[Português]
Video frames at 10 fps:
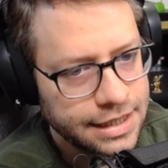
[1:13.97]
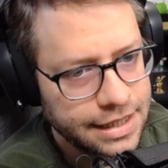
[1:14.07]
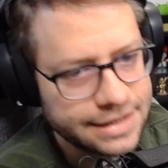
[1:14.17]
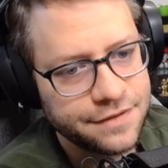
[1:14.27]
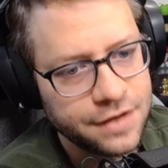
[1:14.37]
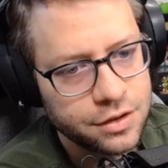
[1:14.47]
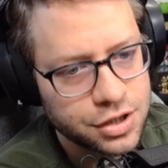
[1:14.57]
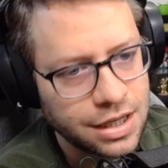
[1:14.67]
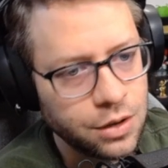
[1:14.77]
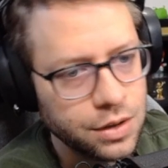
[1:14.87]
Esse evento
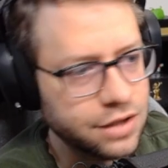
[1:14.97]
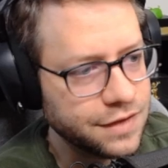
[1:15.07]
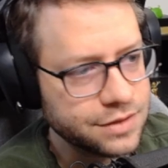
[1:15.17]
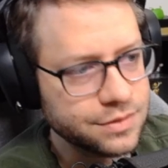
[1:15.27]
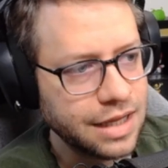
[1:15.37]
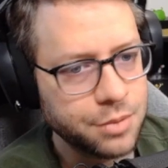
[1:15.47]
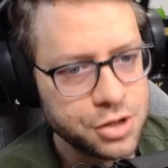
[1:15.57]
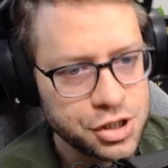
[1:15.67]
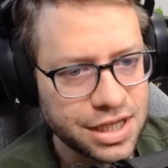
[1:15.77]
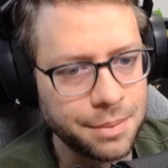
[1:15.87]
já tá rolando faz um tempo, a
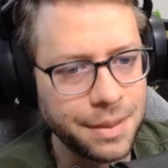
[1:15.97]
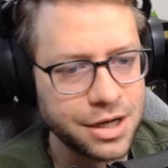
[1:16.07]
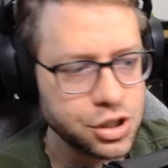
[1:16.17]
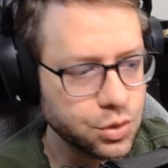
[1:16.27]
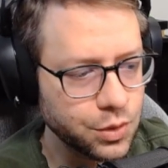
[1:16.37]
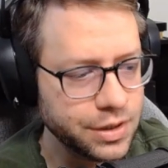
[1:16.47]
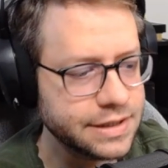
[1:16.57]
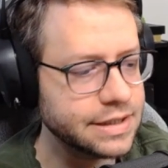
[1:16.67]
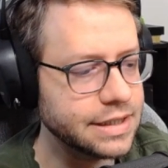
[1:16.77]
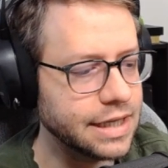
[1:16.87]
gente tá na parte
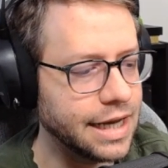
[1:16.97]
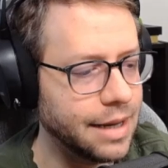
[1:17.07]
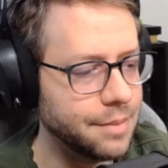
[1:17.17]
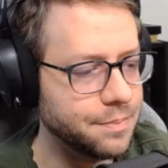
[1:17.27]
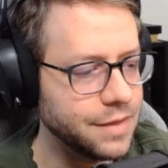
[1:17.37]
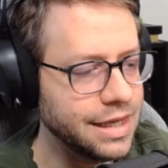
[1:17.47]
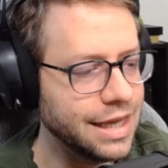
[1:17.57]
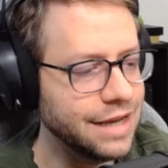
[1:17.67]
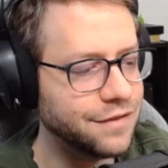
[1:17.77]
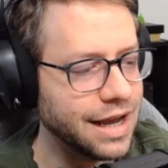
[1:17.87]
2, um, e
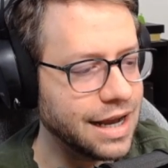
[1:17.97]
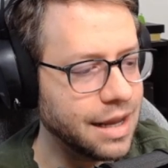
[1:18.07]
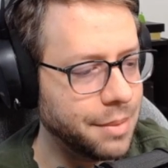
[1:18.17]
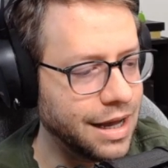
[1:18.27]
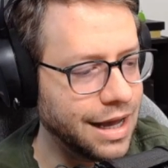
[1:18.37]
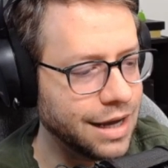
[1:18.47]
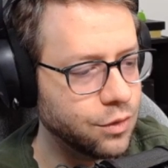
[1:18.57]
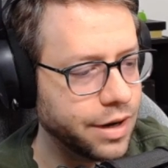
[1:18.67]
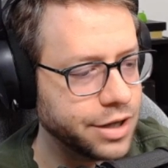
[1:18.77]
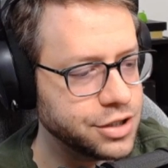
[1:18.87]
ele vai acabar
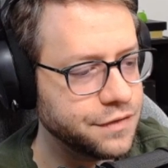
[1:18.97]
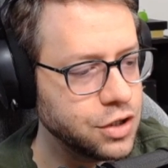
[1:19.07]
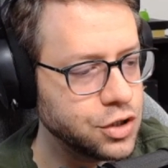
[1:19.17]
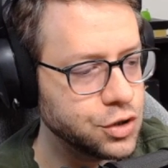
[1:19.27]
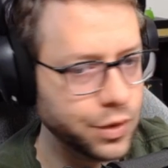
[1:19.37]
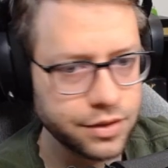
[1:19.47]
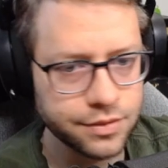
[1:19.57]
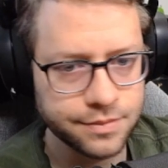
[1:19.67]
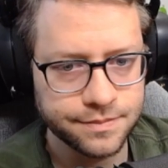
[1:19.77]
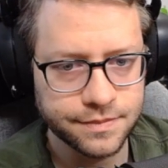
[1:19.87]
agora, dia
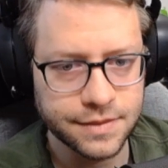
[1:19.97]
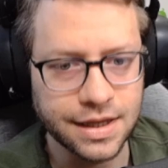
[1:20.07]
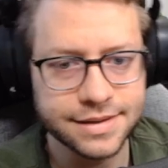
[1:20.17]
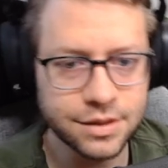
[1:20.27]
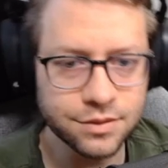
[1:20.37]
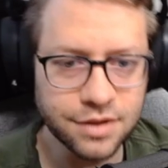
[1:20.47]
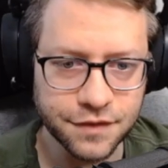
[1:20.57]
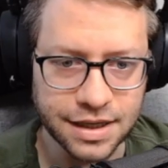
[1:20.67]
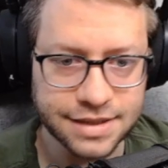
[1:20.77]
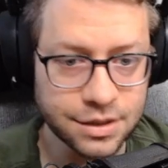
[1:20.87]
28. Tá,
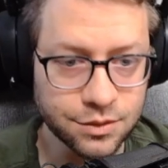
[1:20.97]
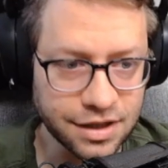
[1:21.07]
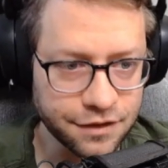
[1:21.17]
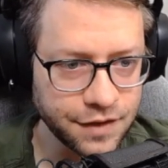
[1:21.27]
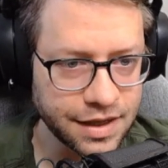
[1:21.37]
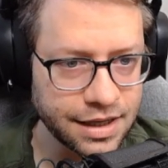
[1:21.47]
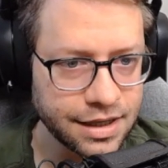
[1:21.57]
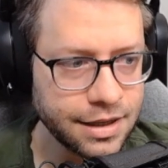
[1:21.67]
segunda-feira. Segunda-feira,